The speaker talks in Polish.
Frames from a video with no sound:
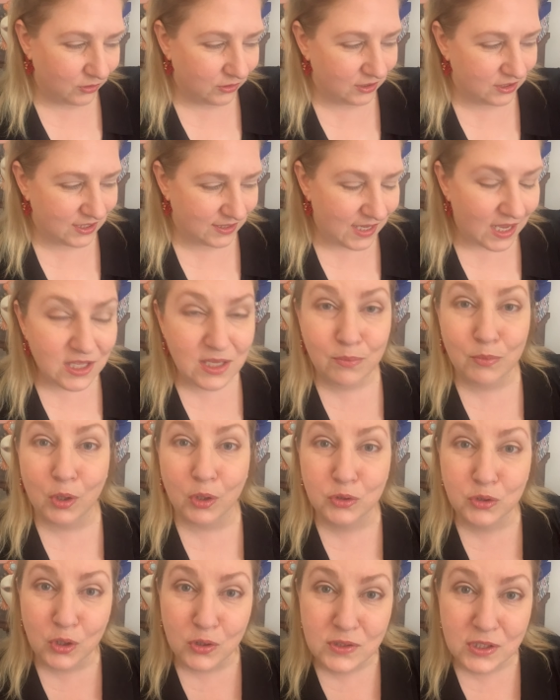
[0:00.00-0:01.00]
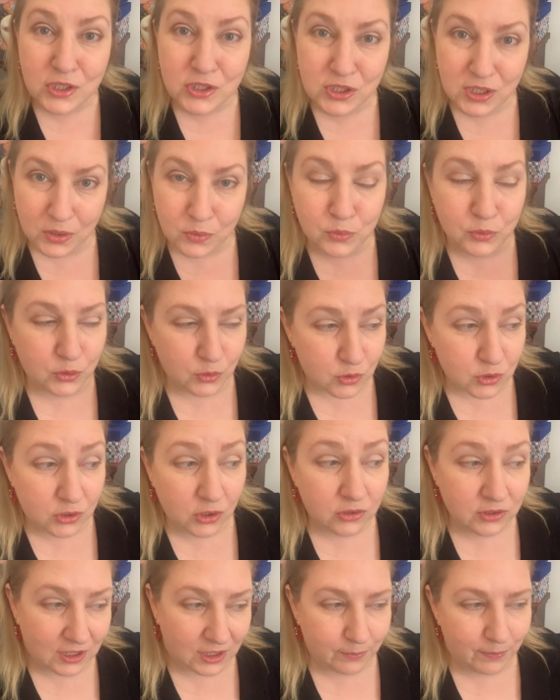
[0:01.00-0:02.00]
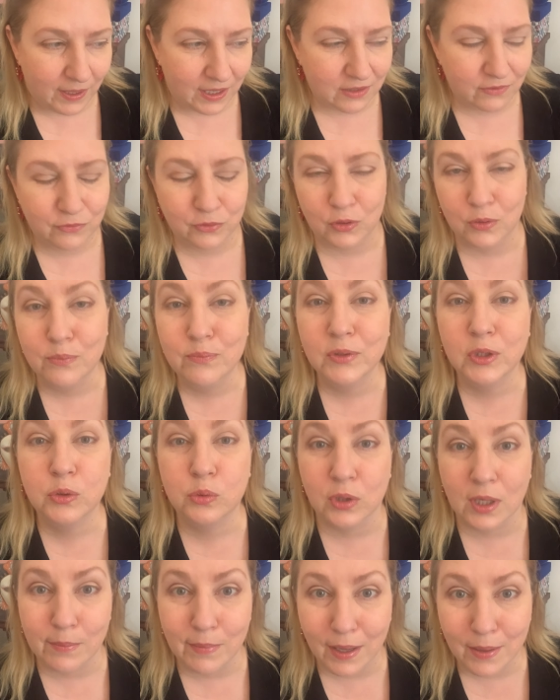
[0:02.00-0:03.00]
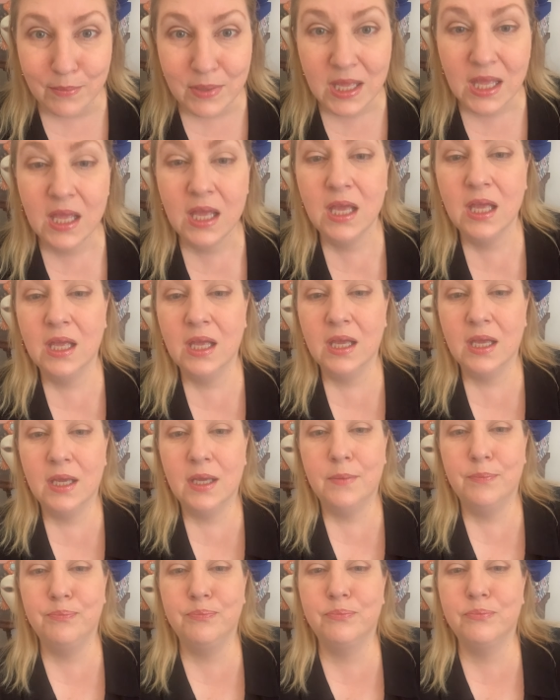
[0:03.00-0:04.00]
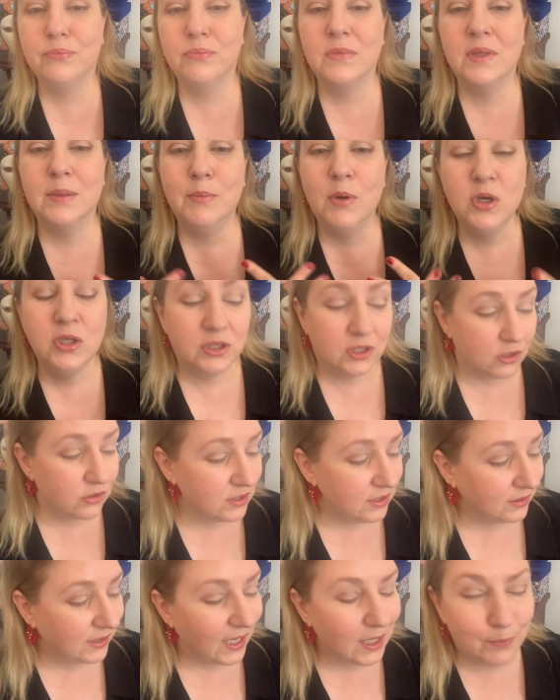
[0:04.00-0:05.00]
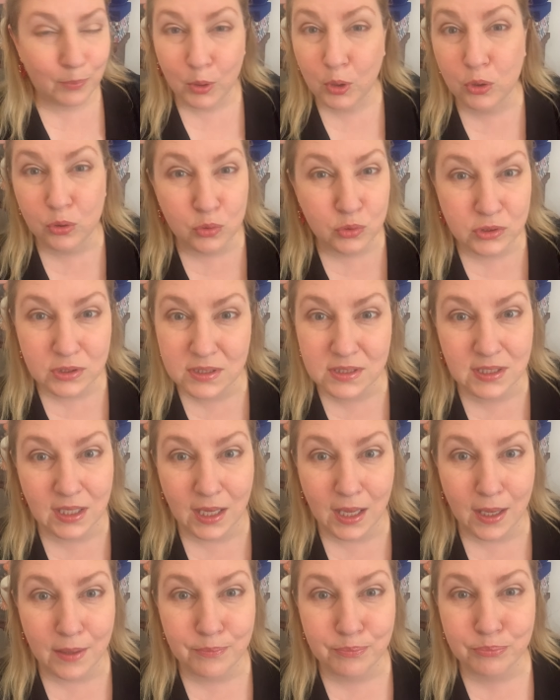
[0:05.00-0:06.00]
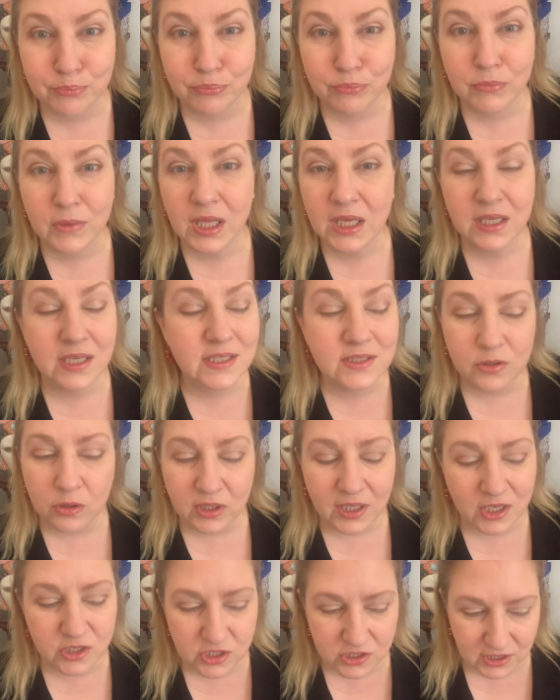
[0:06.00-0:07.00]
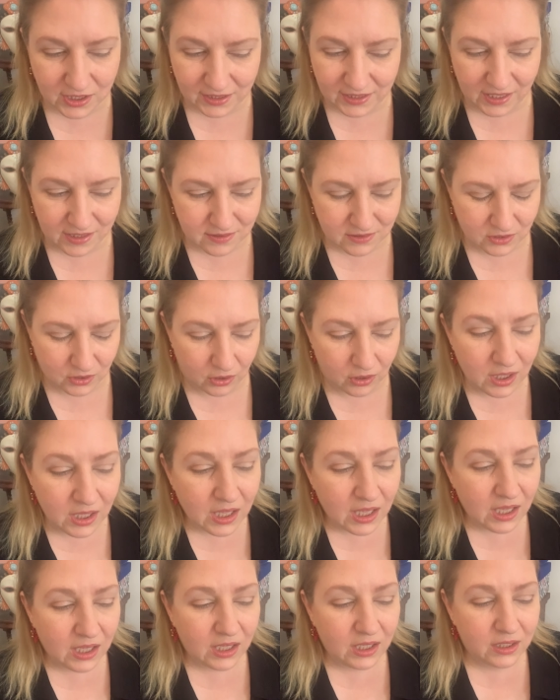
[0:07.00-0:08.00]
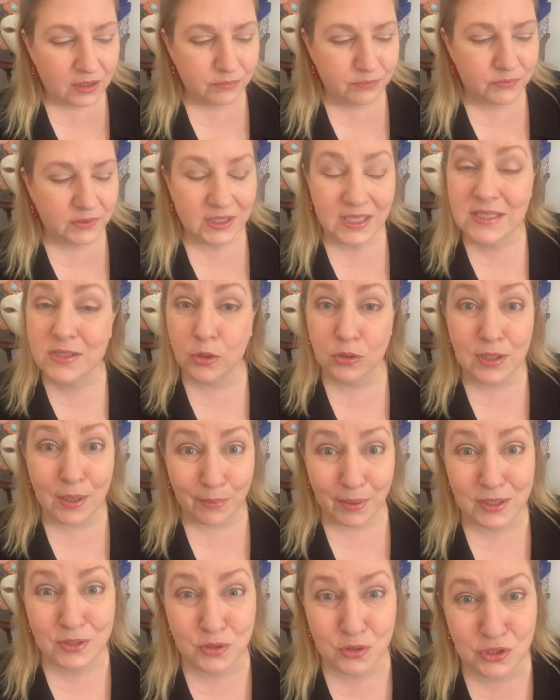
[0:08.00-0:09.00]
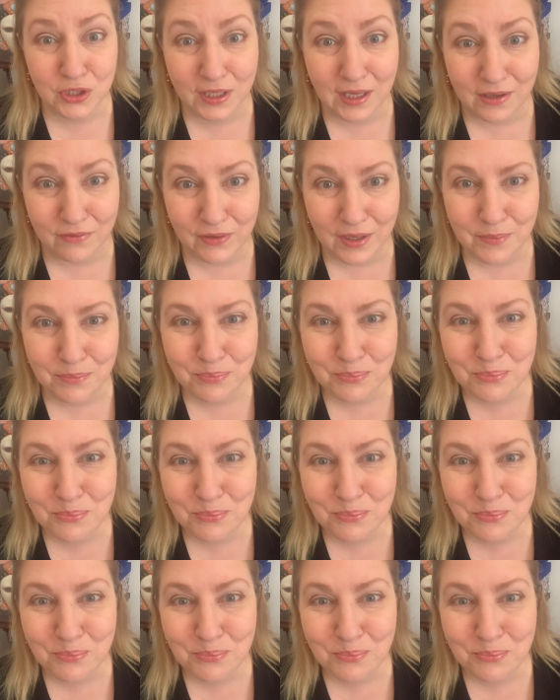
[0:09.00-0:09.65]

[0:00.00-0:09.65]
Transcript: yy, zanim odniosę się już do tych perfum, które mam, yy, moi drodzy, tak pokrótce, yy, historia życia Kenzo jest ona bardzo ciekawa.